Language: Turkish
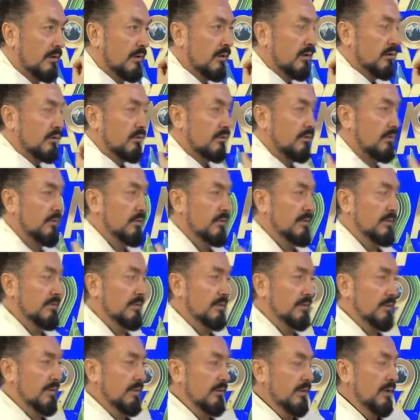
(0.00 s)
Çünkü biz
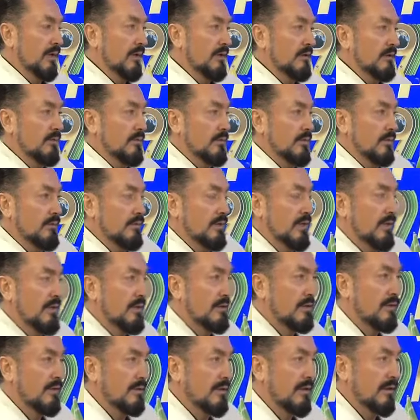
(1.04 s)
mesela ağzımıza bir şey
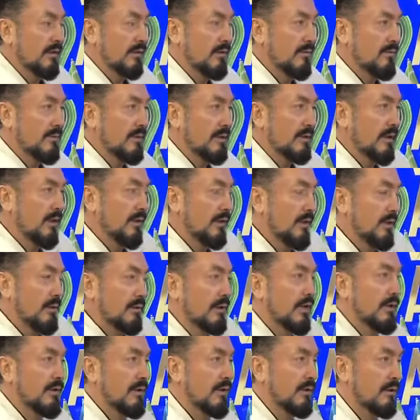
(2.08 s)
lezzet aldığımızda Allah da
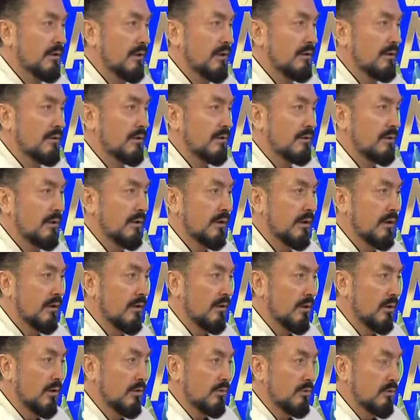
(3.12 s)
aynı anda alır.
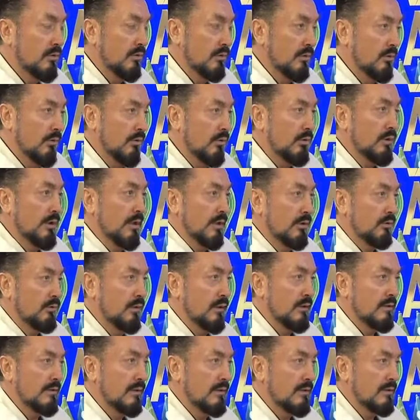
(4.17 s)
Çünkü o yaratıyor
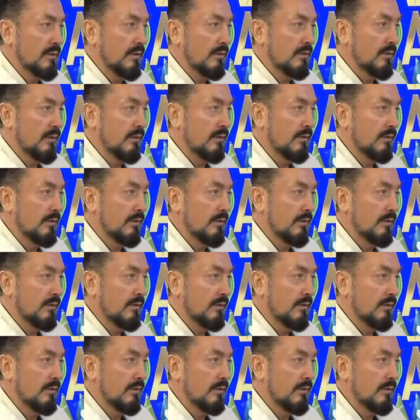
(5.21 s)
aslında zaten.